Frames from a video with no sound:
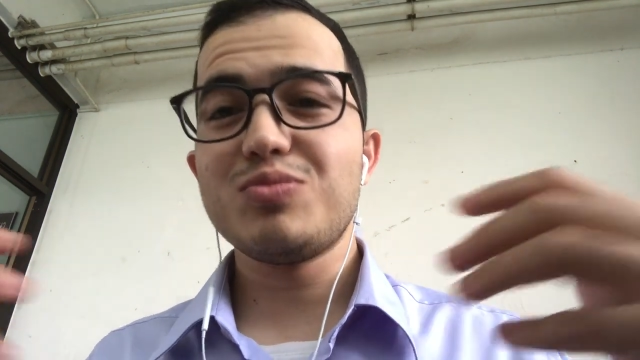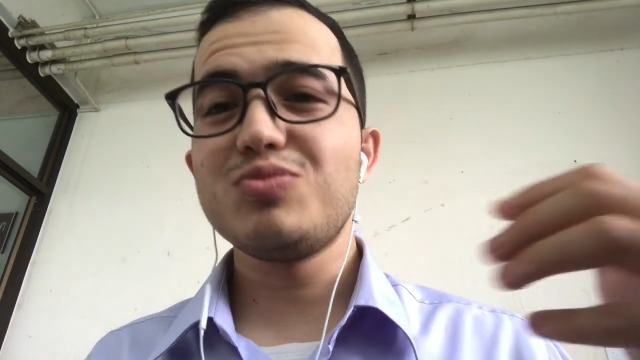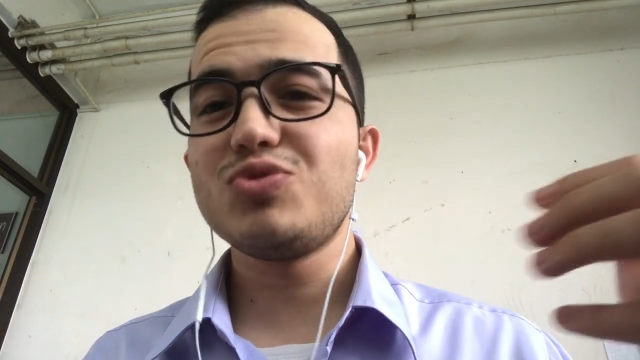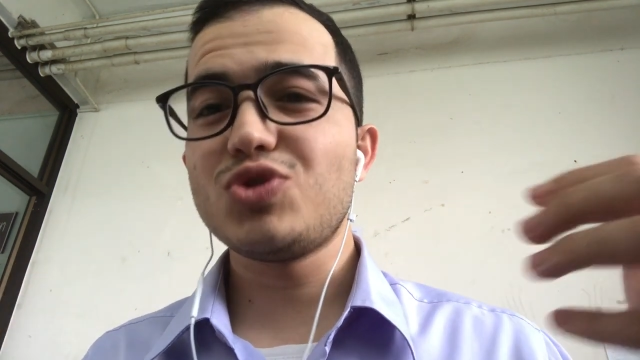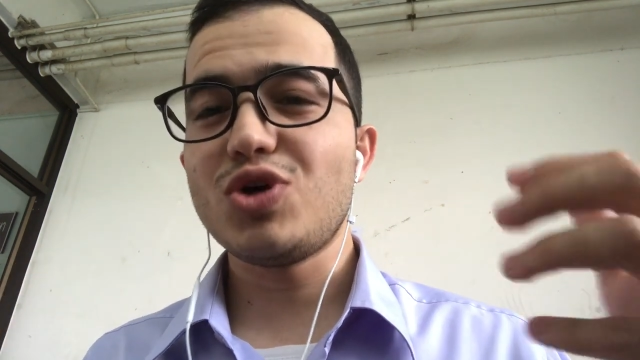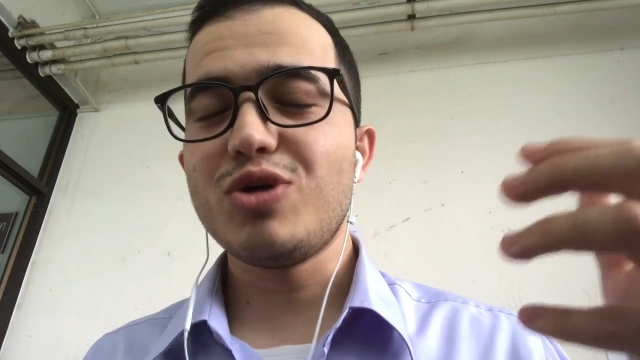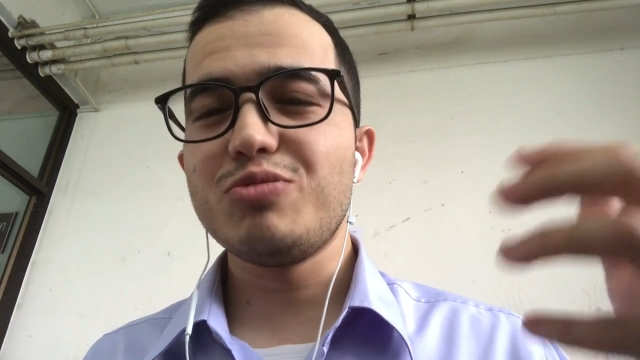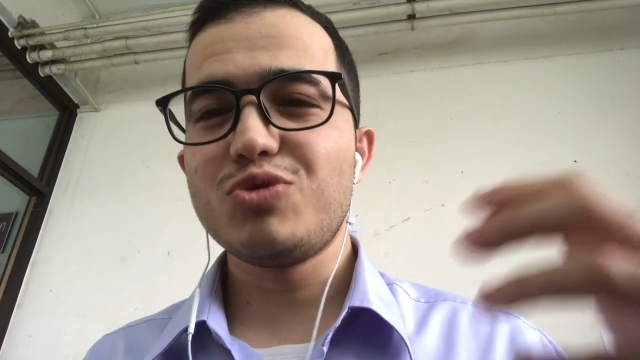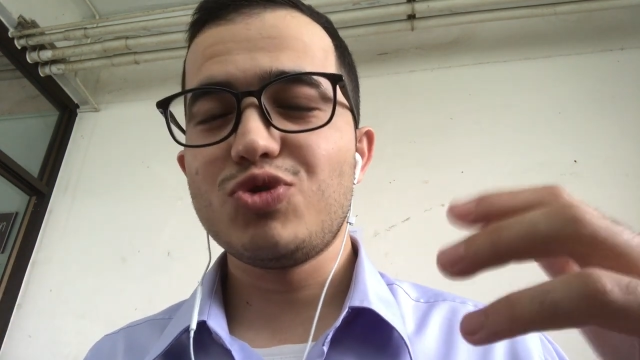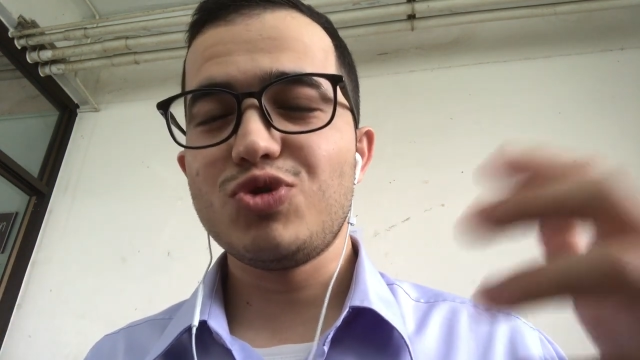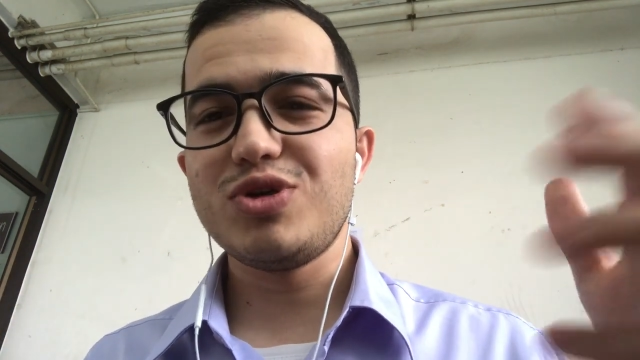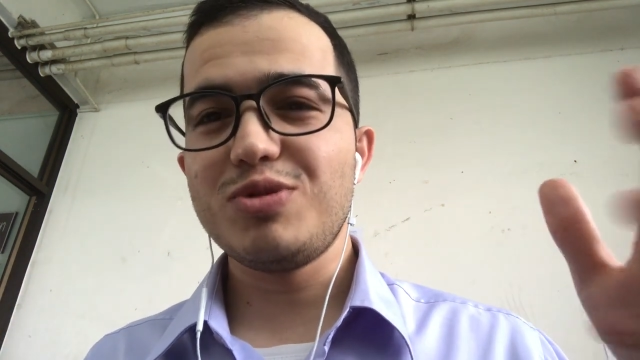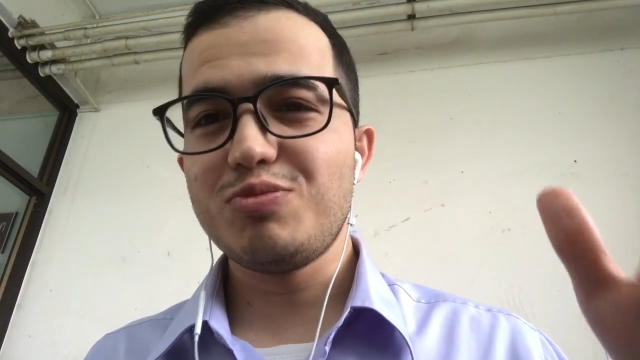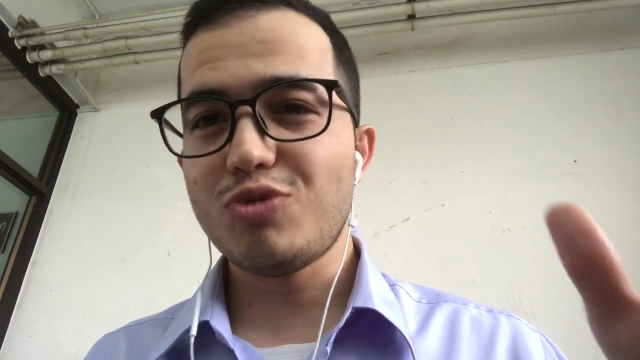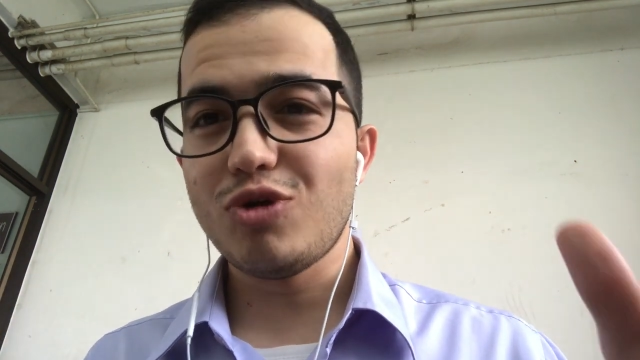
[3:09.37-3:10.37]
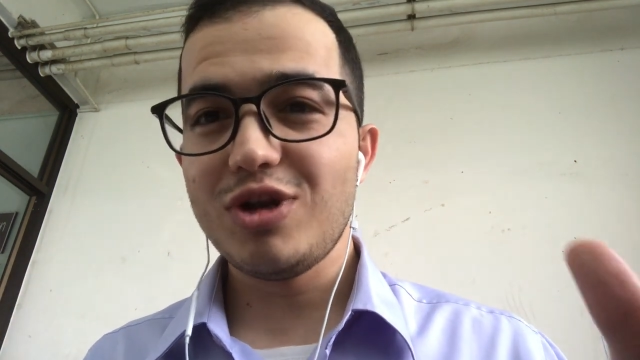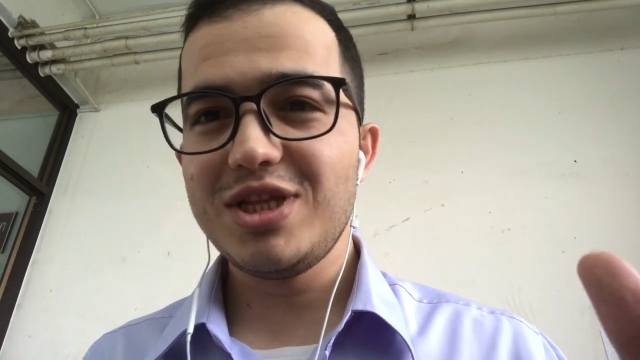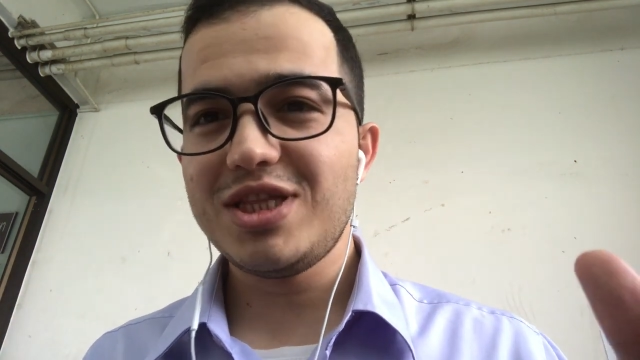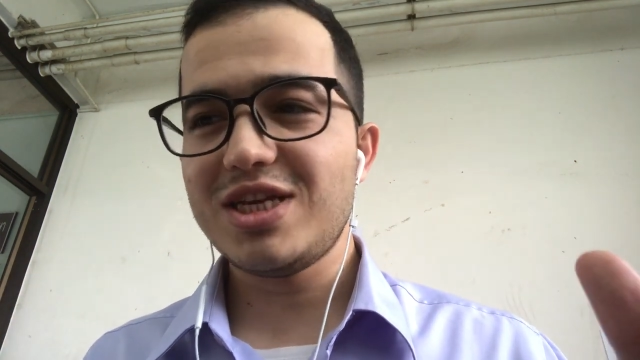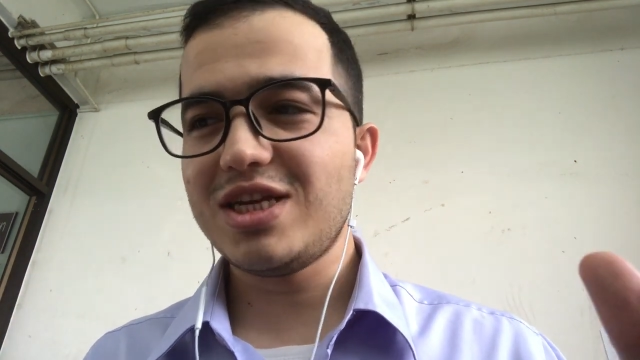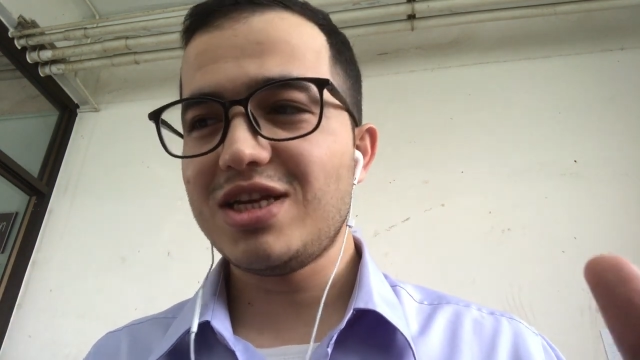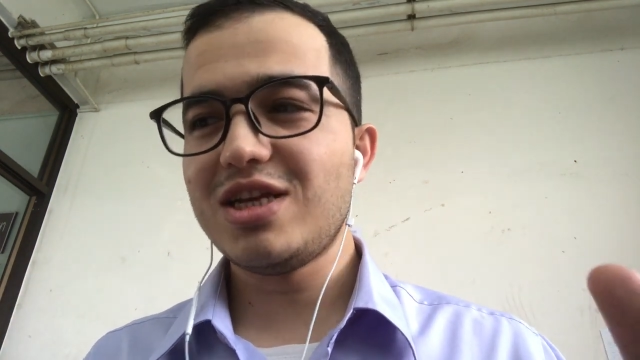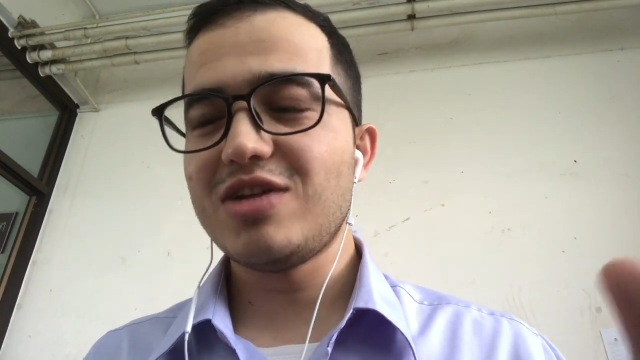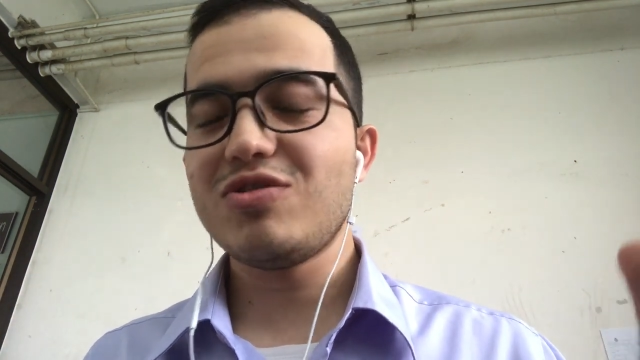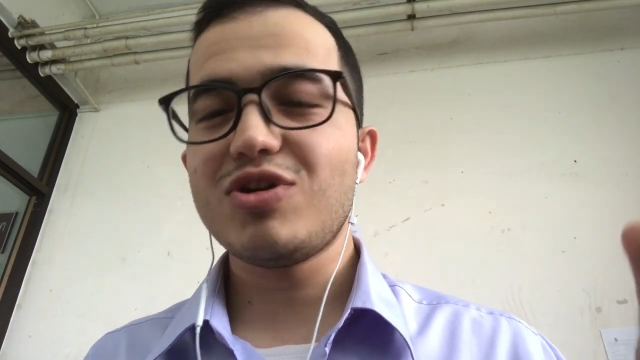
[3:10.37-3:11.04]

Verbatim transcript: ชอบคุย politics แล้ว